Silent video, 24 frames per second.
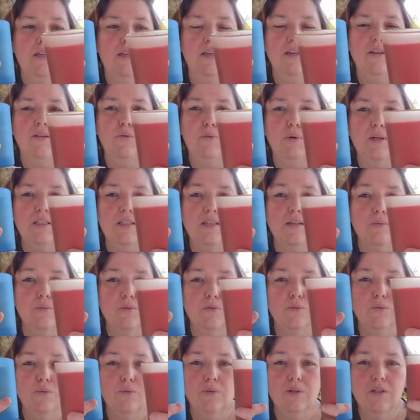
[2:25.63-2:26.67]
et
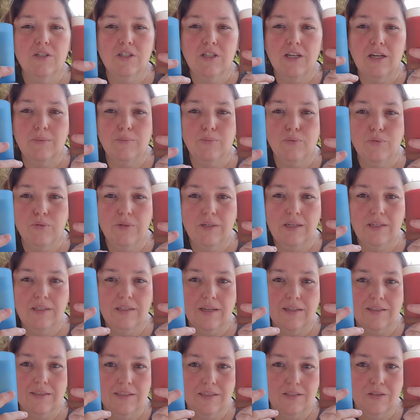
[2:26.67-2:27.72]
Watermelon. Chaque pot est
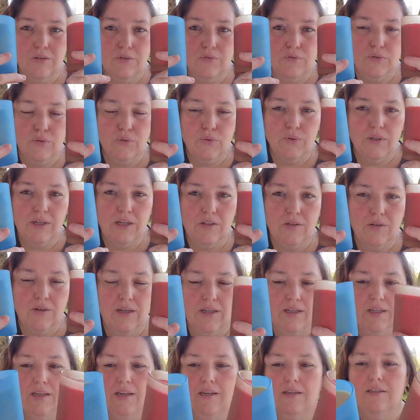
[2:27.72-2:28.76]
à
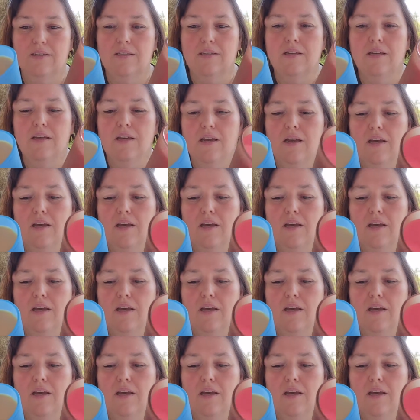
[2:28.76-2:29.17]
19,95€.